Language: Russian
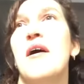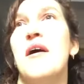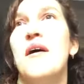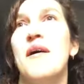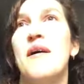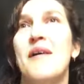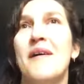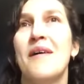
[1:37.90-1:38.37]

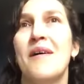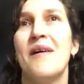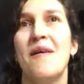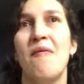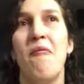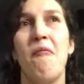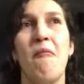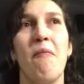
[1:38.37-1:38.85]
э,
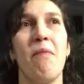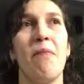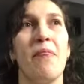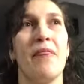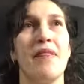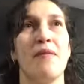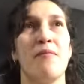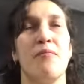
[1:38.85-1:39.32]

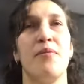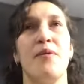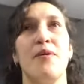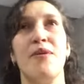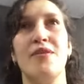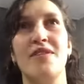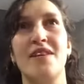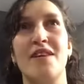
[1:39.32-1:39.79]

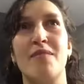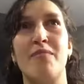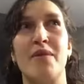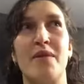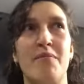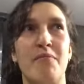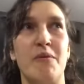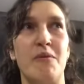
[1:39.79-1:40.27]
пол
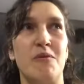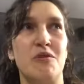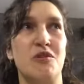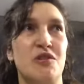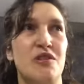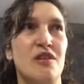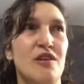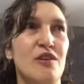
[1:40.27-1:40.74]
неба
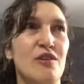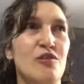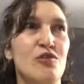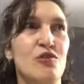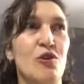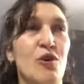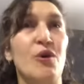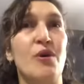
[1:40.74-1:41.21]
просто
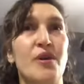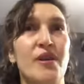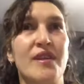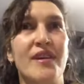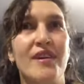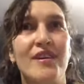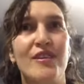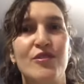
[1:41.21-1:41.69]

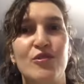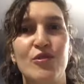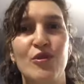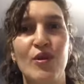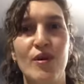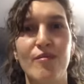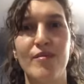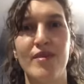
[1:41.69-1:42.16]
черное,
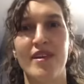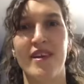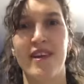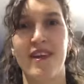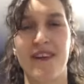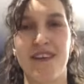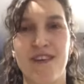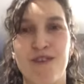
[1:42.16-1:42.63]

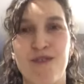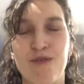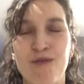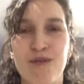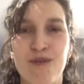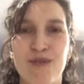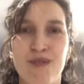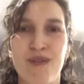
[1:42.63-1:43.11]
темное, и
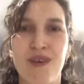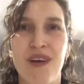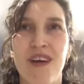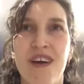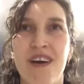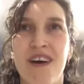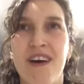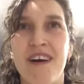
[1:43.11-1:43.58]
тут
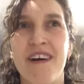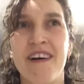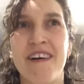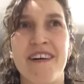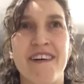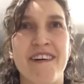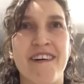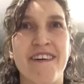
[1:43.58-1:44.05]

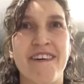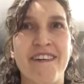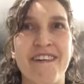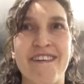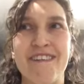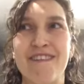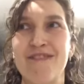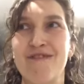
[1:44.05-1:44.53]
э,
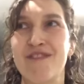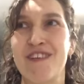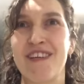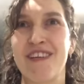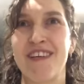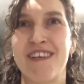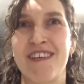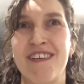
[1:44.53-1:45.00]

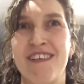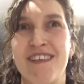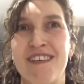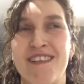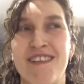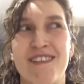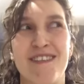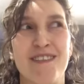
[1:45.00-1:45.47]
невероятной
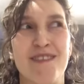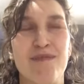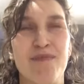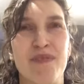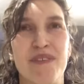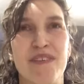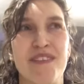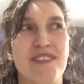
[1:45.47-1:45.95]
красоты
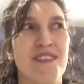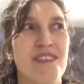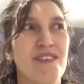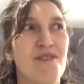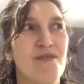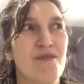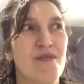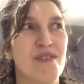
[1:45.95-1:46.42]
полоса,
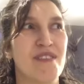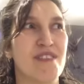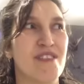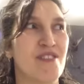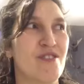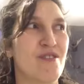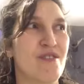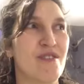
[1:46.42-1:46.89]
но это
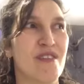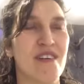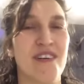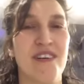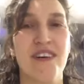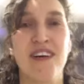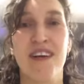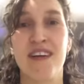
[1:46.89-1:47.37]

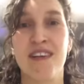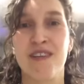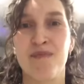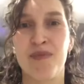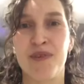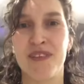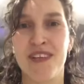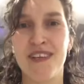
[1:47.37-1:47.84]
что-то не
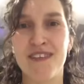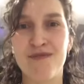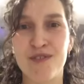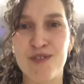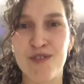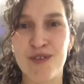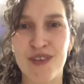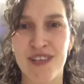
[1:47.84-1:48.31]
передать.
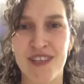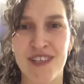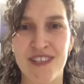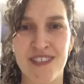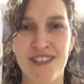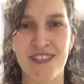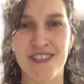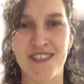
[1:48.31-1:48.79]
Видео,
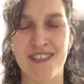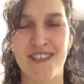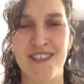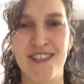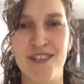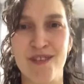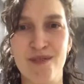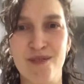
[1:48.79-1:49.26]
конечно, к
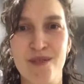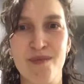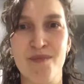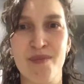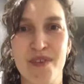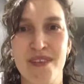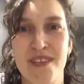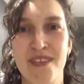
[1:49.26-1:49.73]
сожалению, не
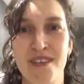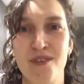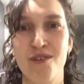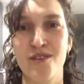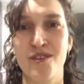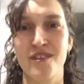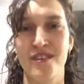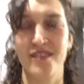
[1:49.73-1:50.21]

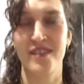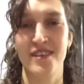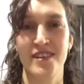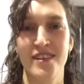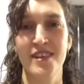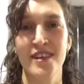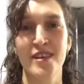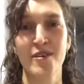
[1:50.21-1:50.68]
передает
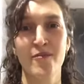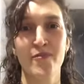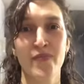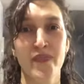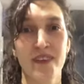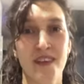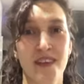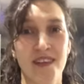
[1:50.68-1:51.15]
э,
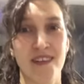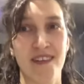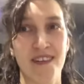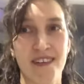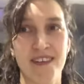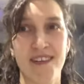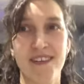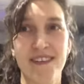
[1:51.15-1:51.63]

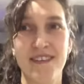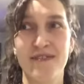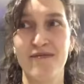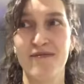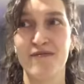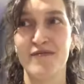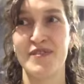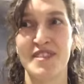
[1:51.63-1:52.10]
э,
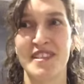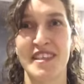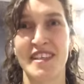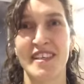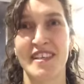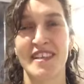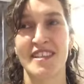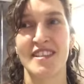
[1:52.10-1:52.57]

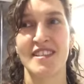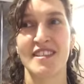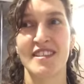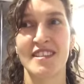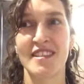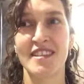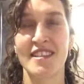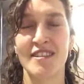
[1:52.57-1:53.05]
всей
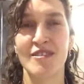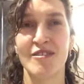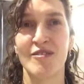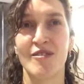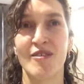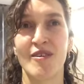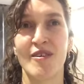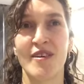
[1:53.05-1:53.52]
красоты,
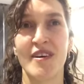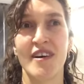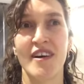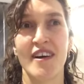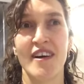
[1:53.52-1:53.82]
но